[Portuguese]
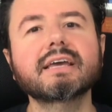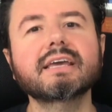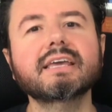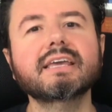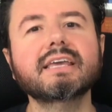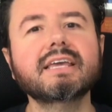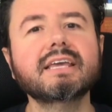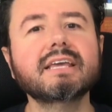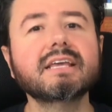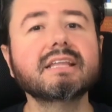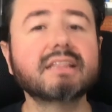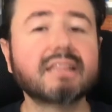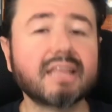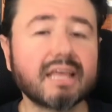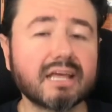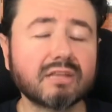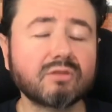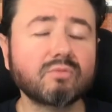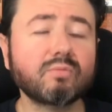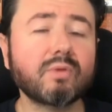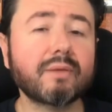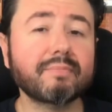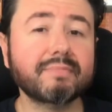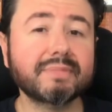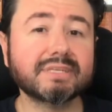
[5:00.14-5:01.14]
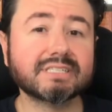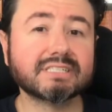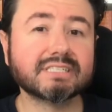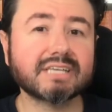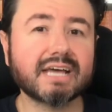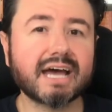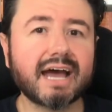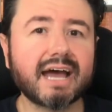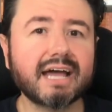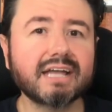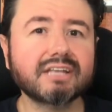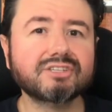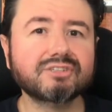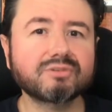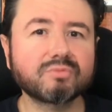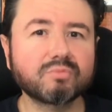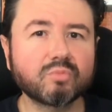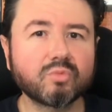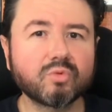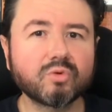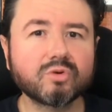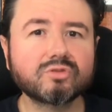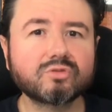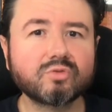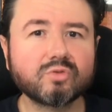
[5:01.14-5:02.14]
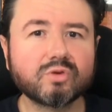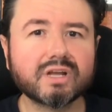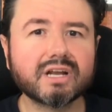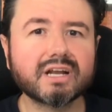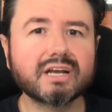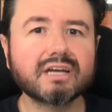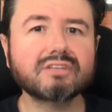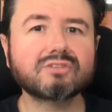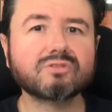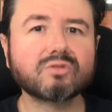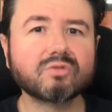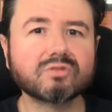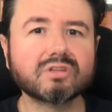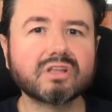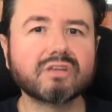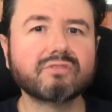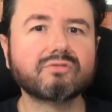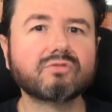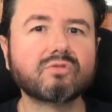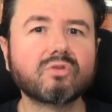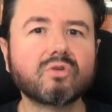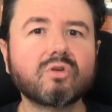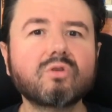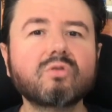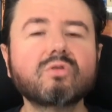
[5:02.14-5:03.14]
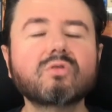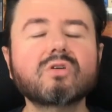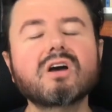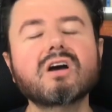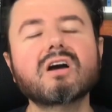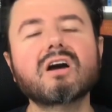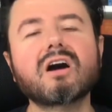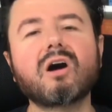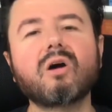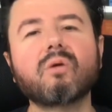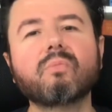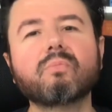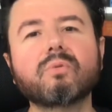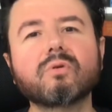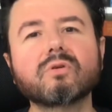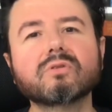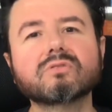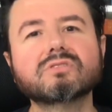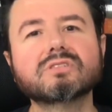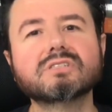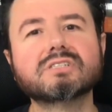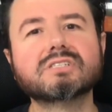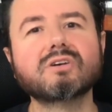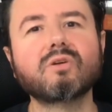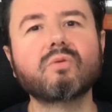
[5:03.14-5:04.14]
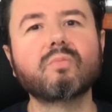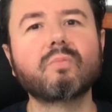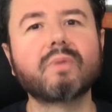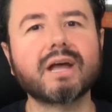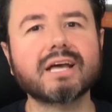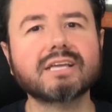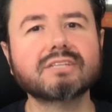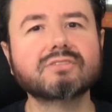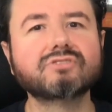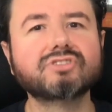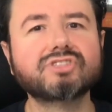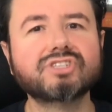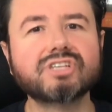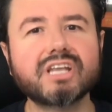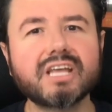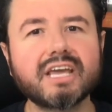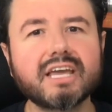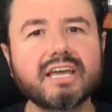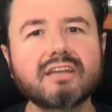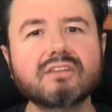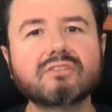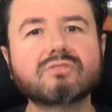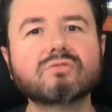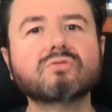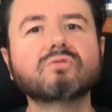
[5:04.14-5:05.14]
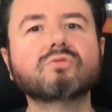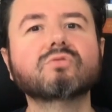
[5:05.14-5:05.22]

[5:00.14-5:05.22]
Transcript: e tendo uma amizade muito grande com o Dave Grohl, ao ponto de ser o braço direito